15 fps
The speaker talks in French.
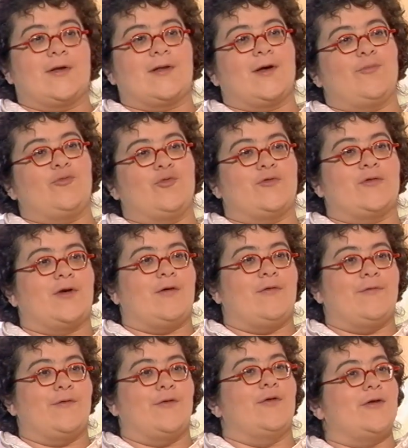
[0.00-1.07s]
il rattrape tout ça
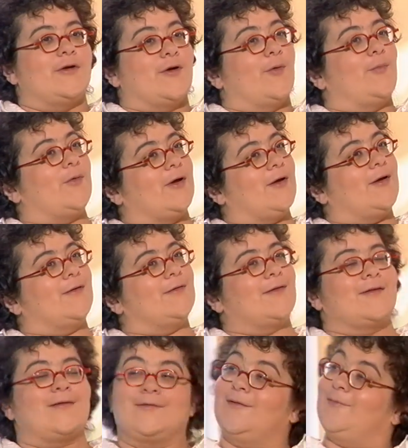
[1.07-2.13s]
au vol et hop là, et
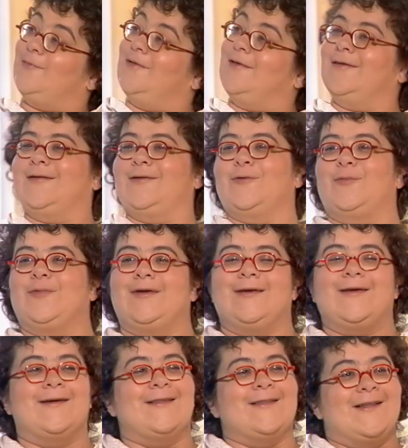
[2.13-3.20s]
ça c'est...
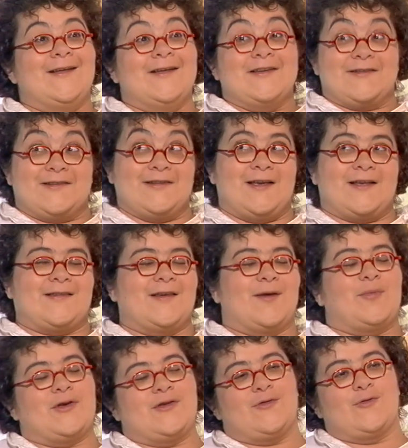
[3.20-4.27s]
C'est assez
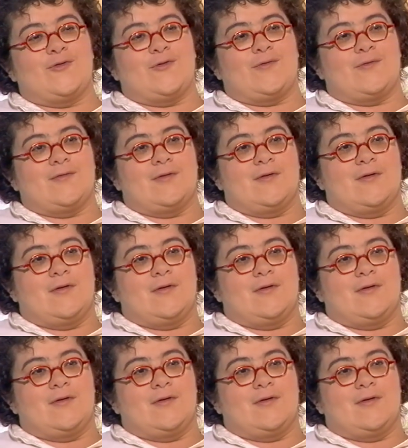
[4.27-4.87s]
impressionnant.